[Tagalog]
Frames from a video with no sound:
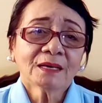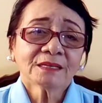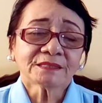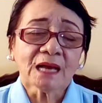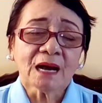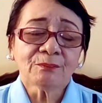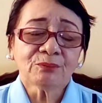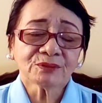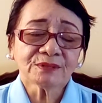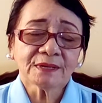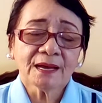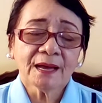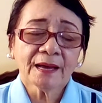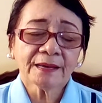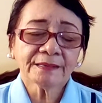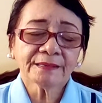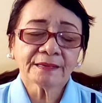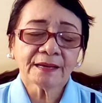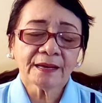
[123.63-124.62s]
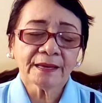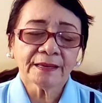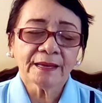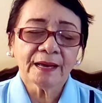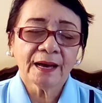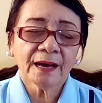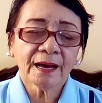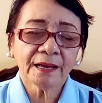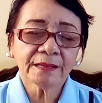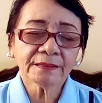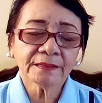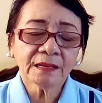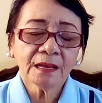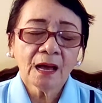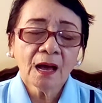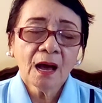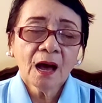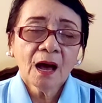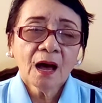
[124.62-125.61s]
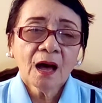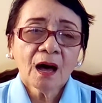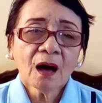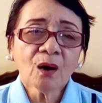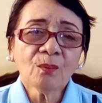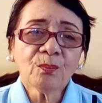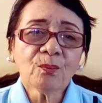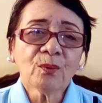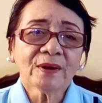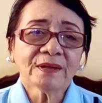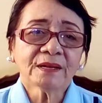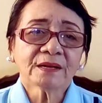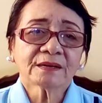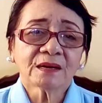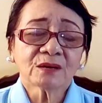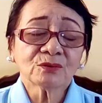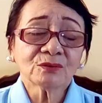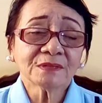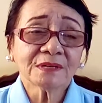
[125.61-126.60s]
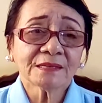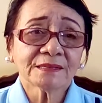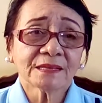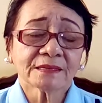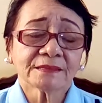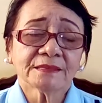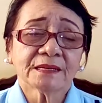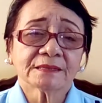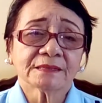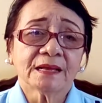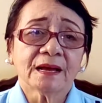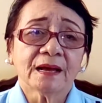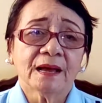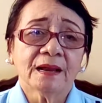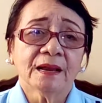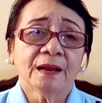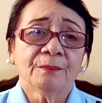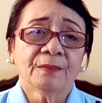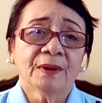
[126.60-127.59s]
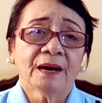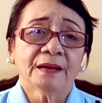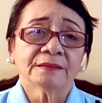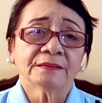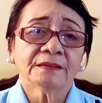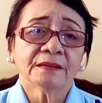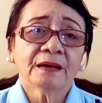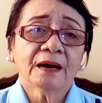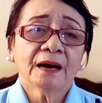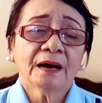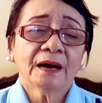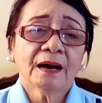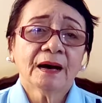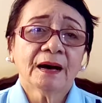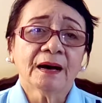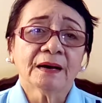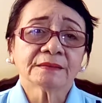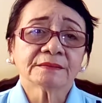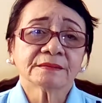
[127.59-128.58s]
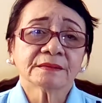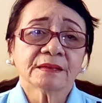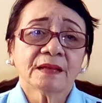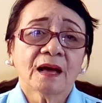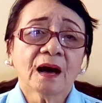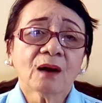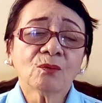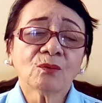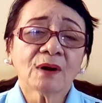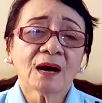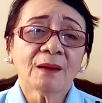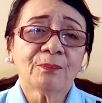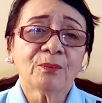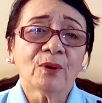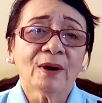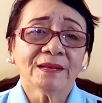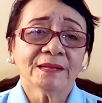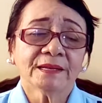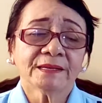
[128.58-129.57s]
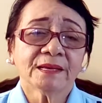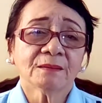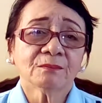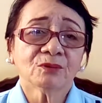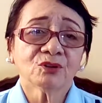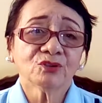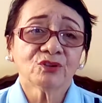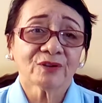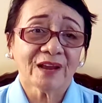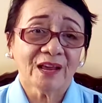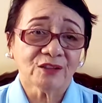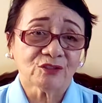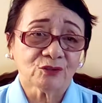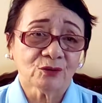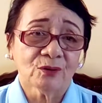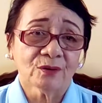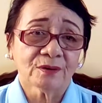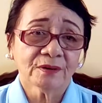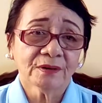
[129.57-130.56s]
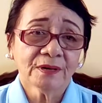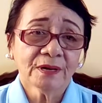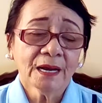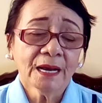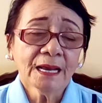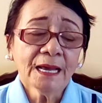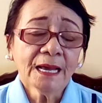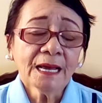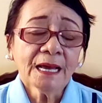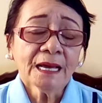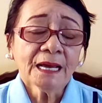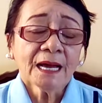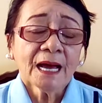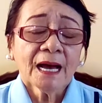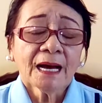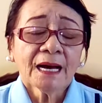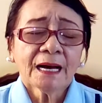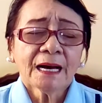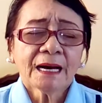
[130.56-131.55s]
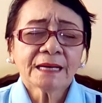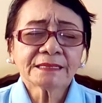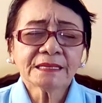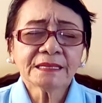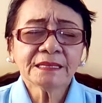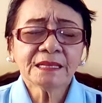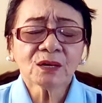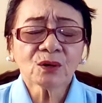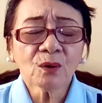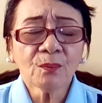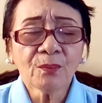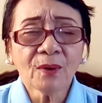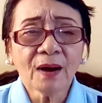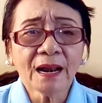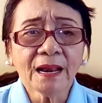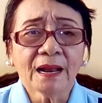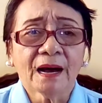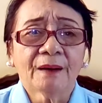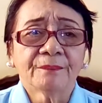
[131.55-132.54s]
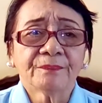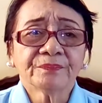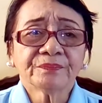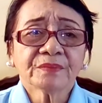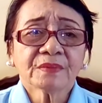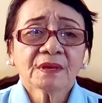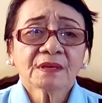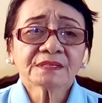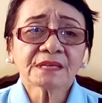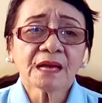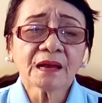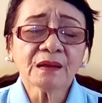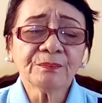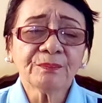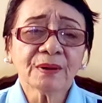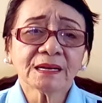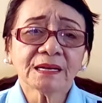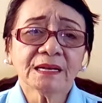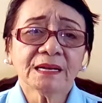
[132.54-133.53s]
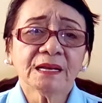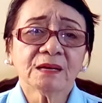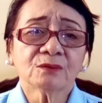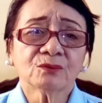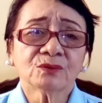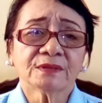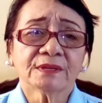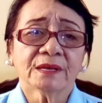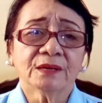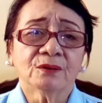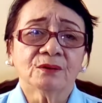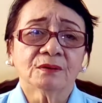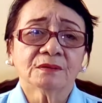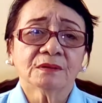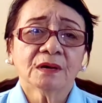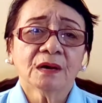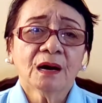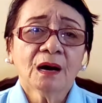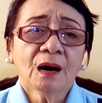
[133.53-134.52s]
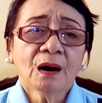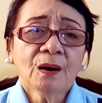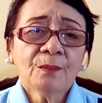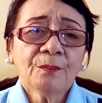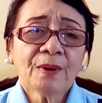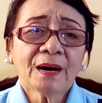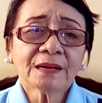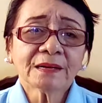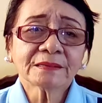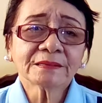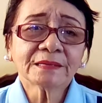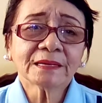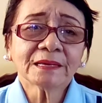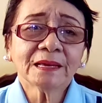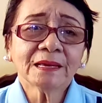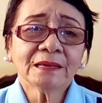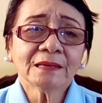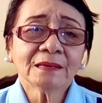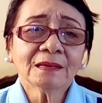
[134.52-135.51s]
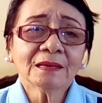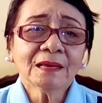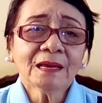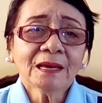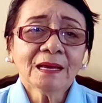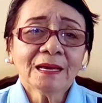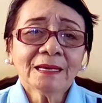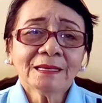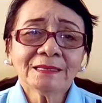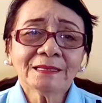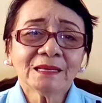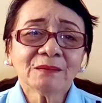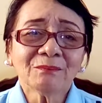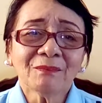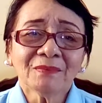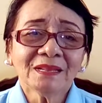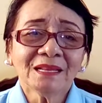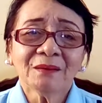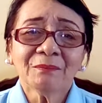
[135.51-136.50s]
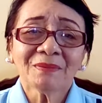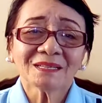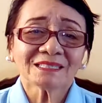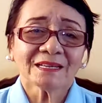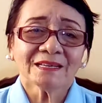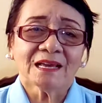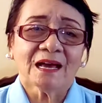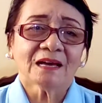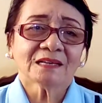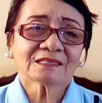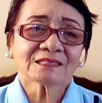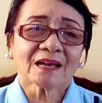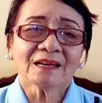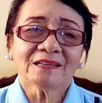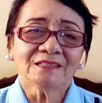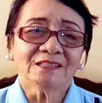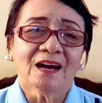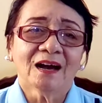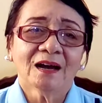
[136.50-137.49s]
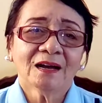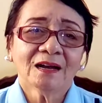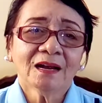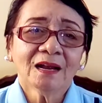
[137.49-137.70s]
Sa abot ng aking kakayahan, ako po ay nagkaroon ng dagdag na kalaman at ako nga po ay naging moderator. At hindi ko po alam, sa aking paglilingkod na yon, parang naging hindi, hindi masaya sa kanya.